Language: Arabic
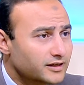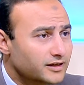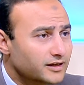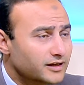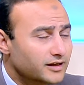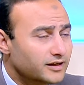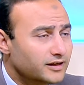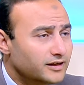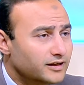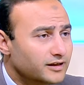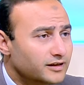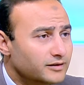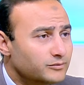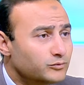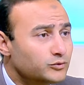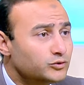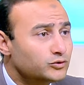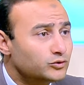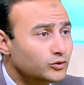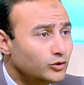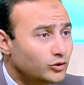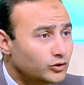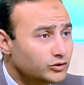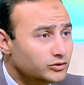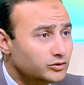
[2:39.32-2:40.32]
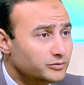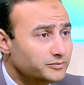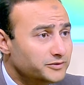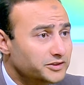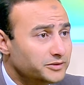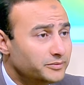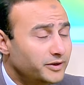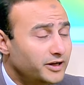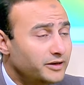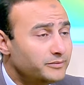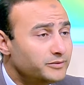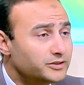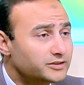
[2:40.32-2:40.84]
آه، منتو بن
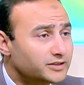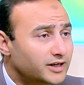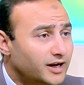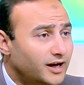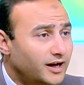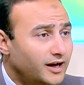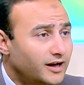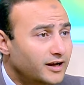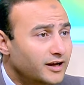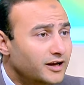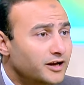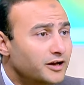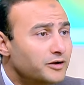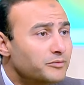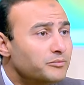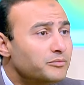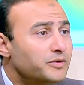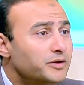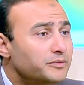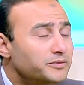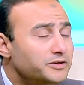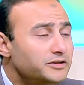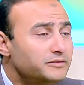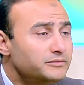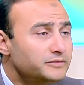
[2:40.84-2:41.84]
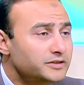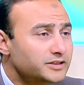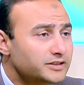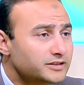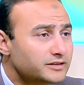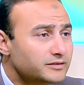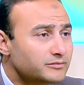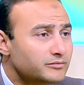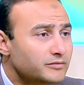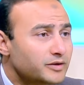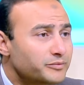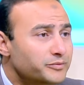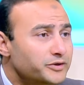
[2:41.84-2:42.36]
بحب ترع ما بين
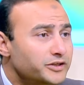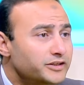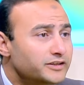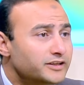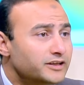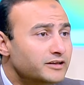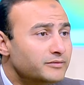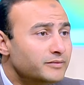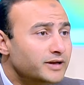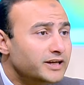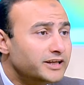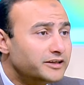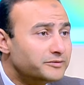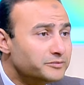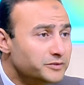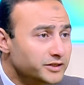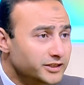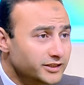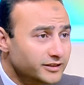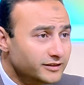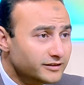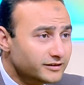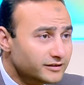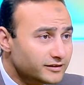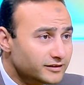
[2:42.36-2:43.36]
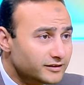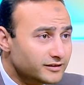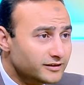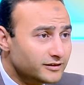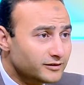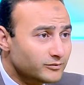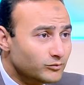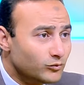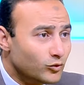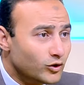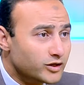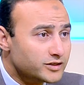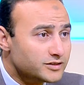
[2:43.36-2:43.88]
مين؟ ما بين الملك ميني
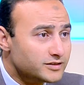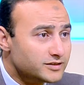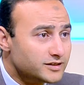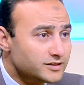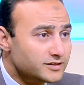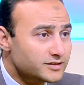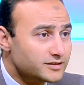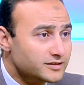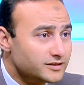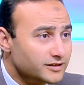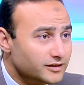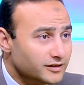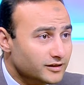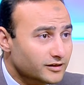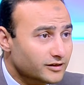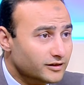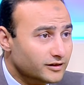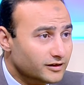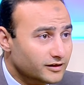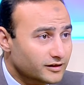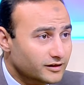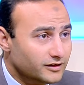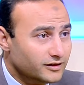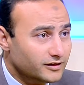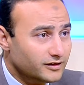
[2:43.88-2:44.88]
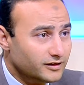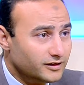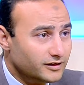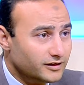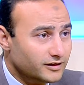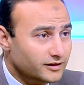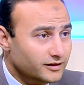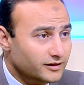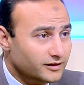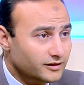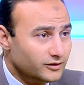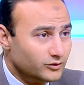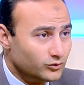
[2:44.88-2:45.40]
مؤسس الـ الـ الـ
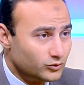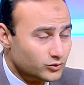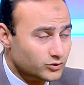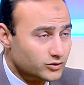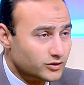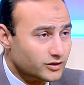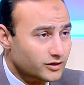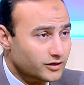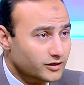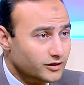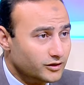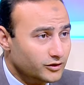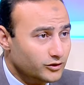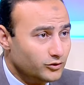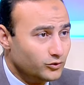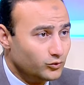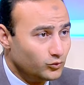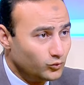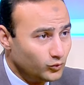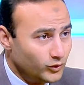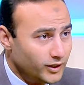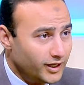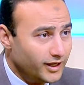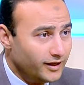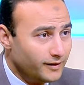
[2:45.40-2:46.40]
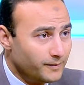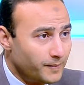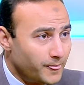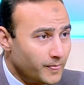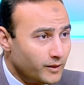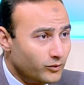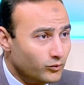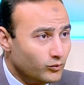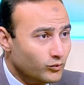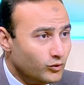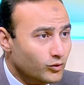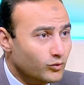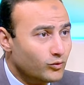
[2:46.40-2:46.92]
الأسرة الأولى
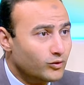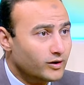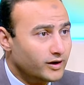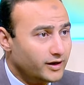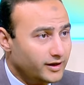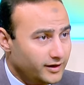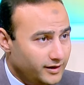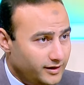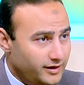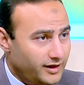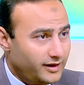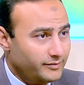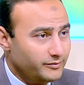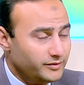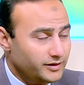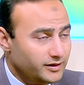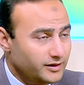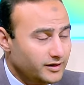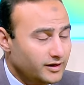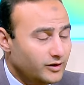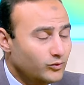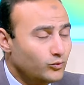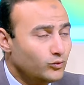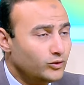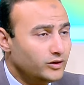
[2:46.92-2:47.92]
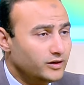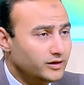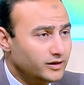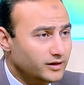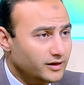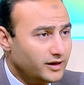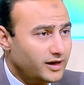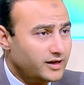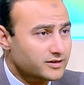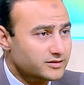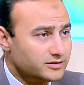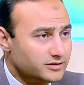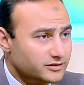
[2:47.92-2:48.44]
وهو اللي عامل أول
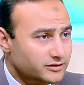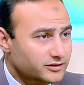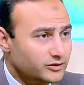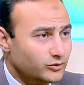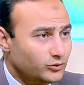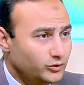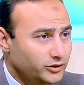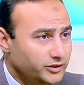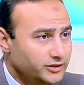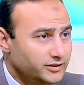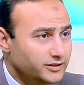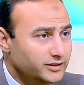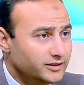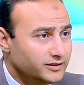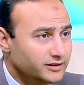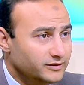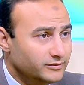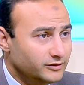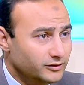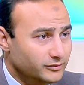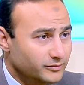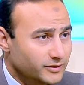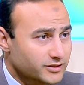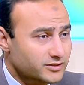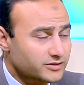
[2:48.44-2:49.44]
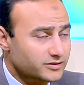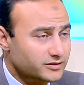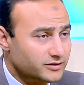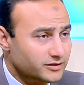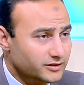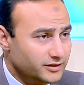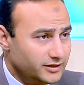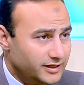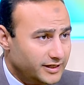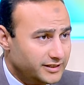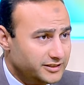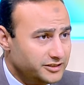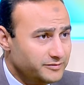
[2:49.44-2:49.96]
عصر توحيد لمصر
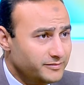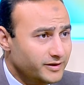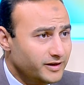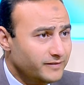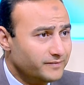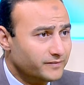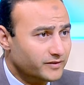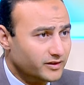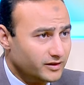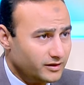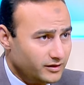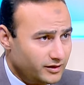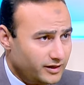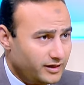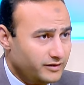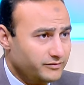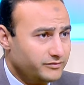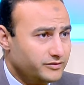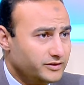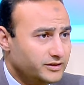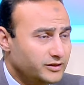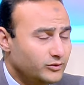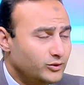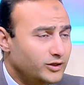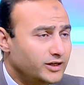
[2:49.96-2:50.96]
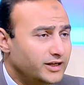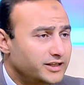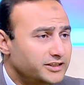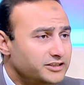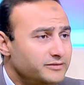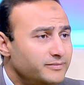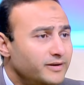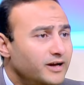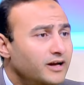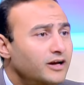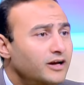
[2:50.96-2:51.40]
القديمة يعني في الدولة القديمة